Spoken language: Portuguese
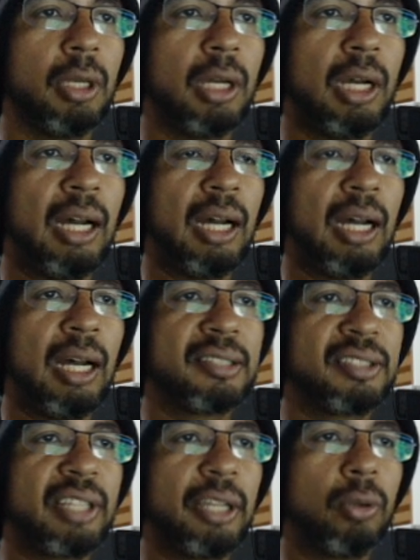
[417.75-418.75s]
uh,
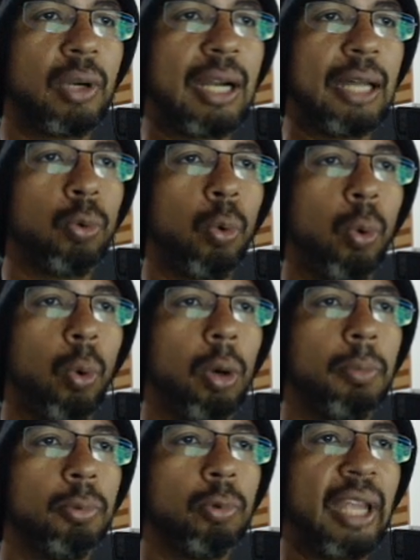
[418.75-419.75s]
sem tocar no
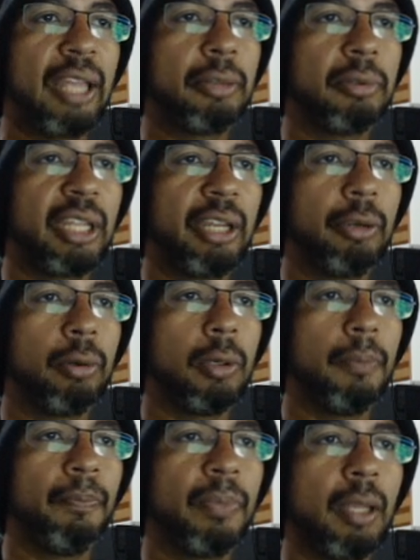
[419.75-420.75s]
corpo do candle
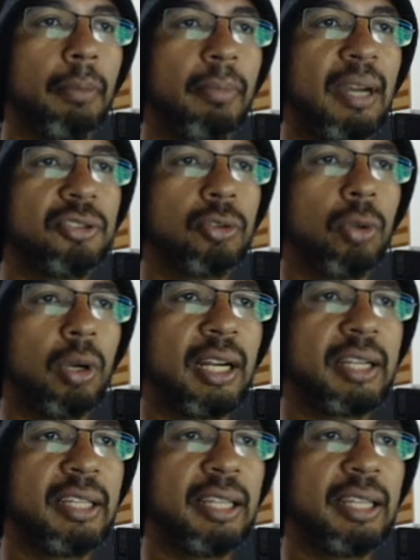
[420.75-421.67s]
anterior, mas toca aqui